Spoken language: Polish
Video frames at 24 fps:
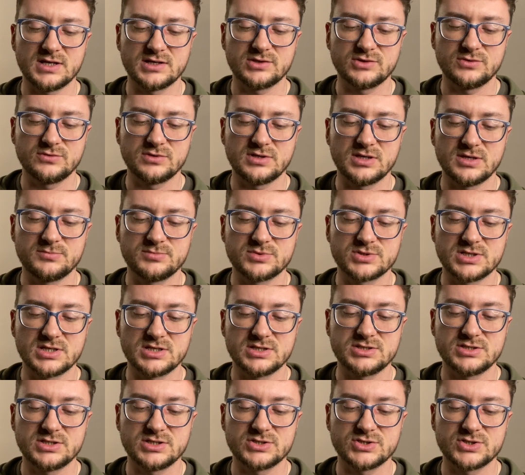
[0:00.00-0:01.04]
które
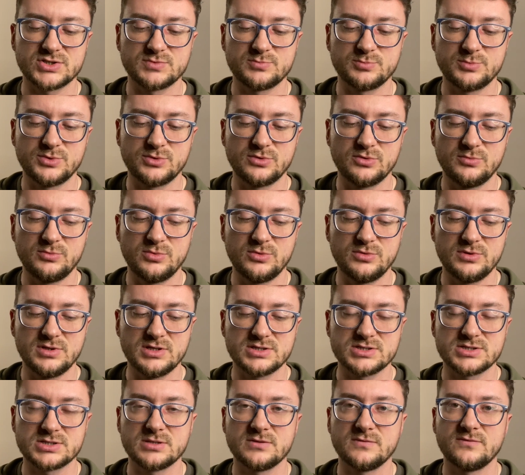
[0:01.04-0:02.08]
przecież próbuje
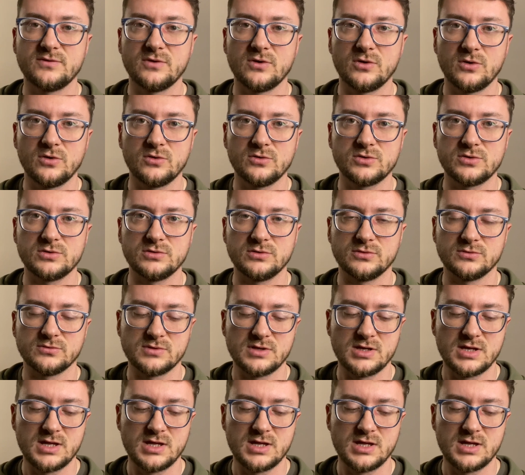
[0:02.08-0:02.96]
się w ogniu.